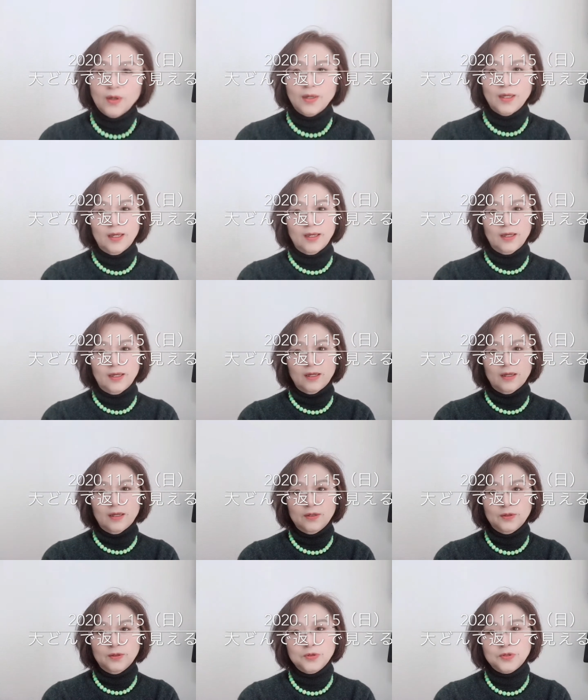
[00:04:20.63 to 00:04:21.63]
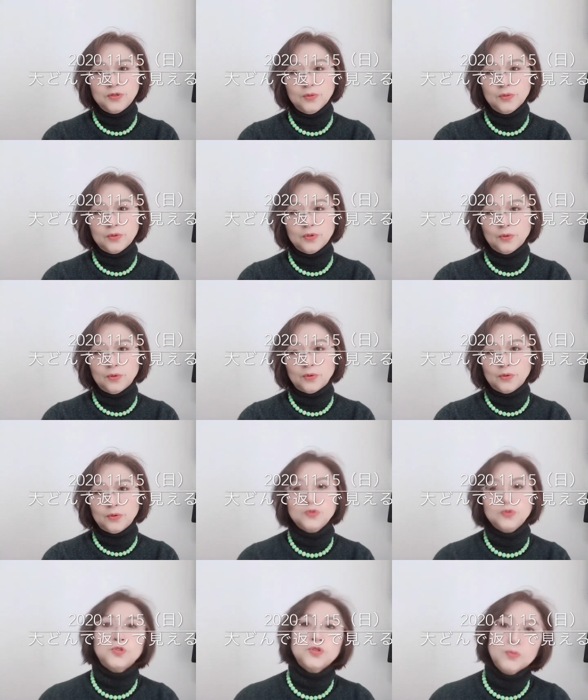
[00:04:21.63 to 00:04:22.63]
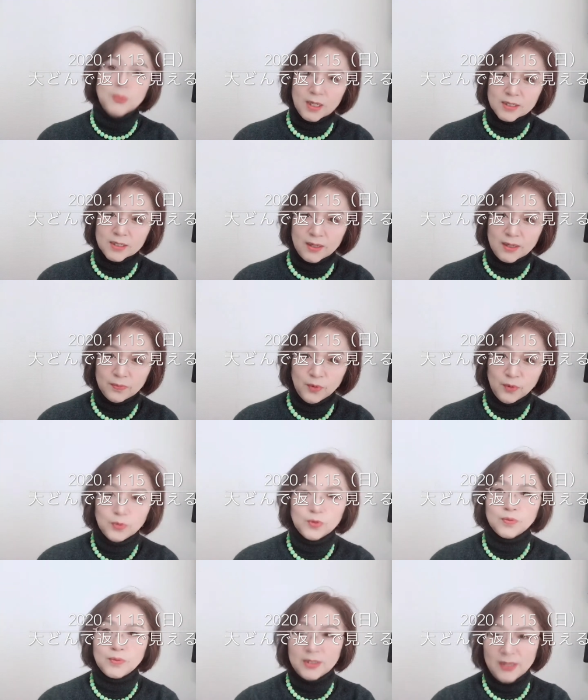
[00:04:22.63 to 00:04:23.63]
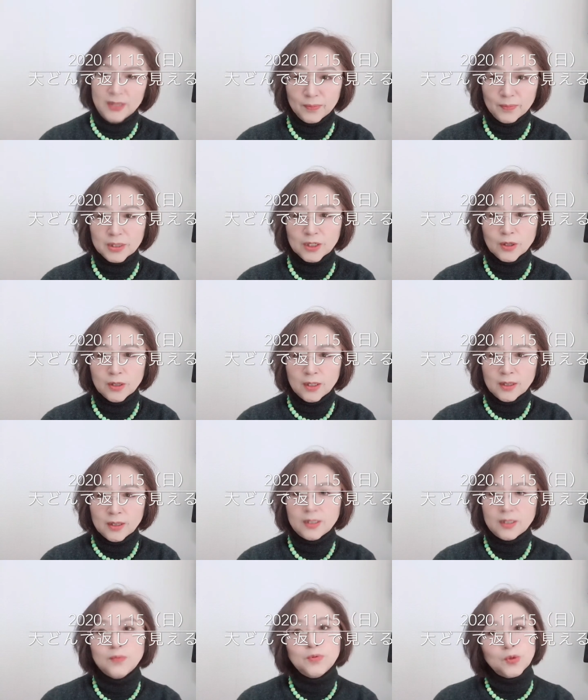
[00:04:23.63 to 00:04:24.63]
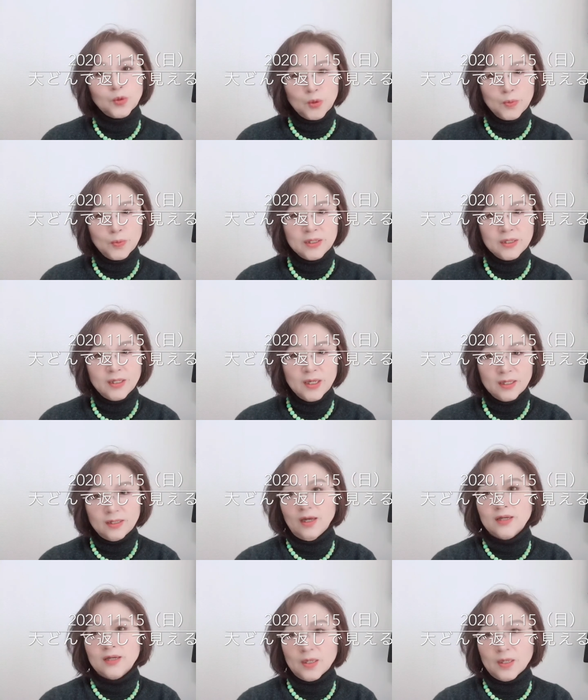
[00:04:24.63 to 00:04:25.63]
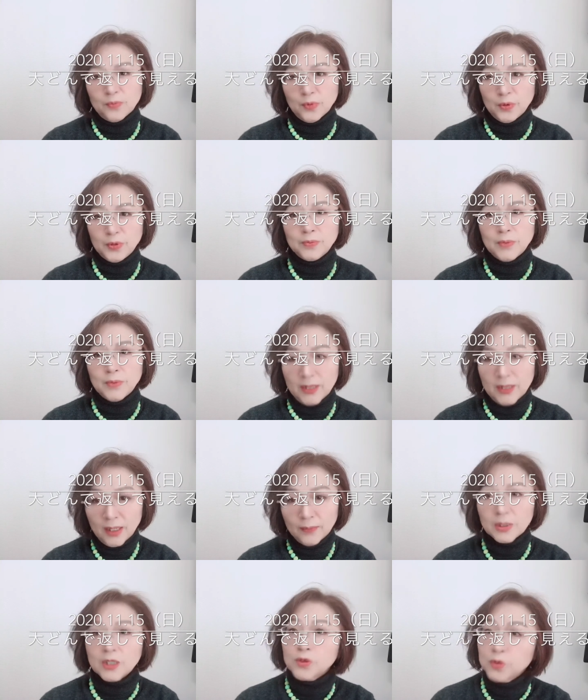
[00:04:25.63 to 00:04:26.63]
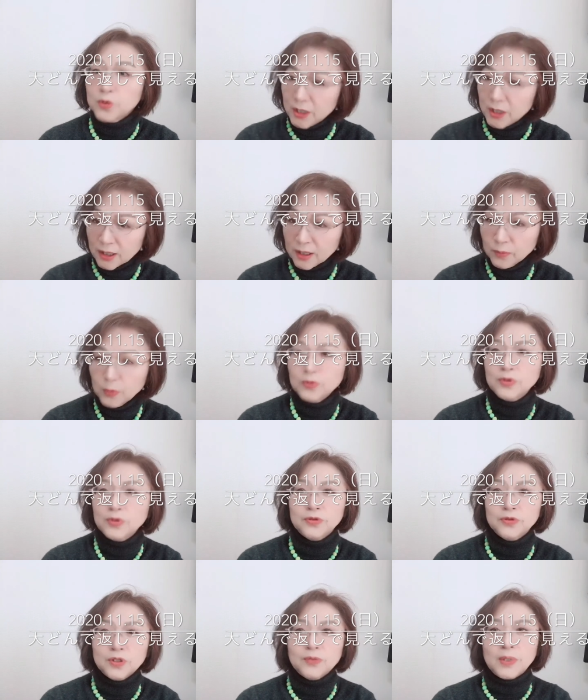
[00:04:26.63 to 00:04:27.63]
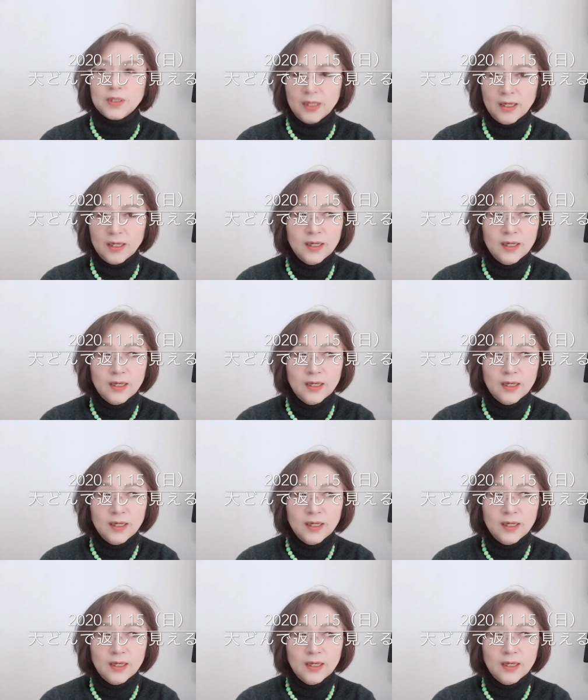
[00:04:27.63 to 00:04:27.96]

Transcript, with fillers: えー、YouTube のこの YouTuber さんも含めてまたテレビのコメンテーターさんも含めてまた国も含めて